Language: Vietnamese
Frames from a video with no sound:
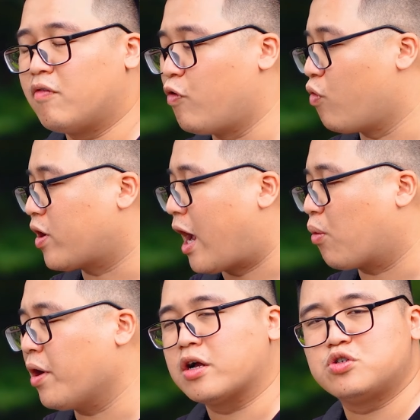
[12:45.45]
phục vụ cả
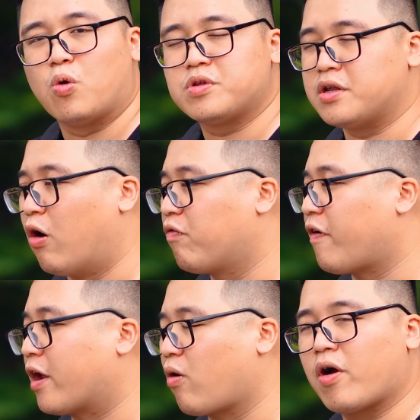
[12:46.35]
quay cả chụp thì đều
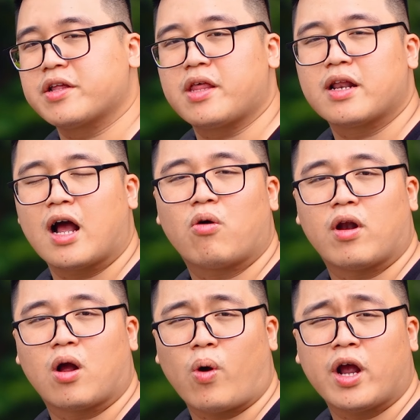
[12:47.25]
phải có cái tính năng
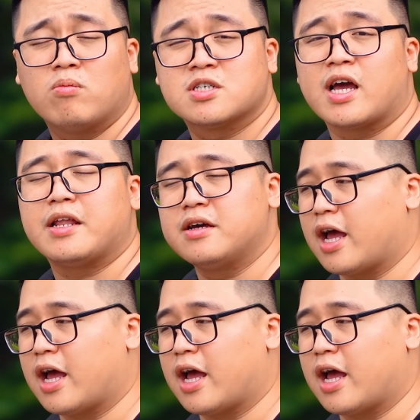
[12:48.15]
gọi là quay không giới hạn như thế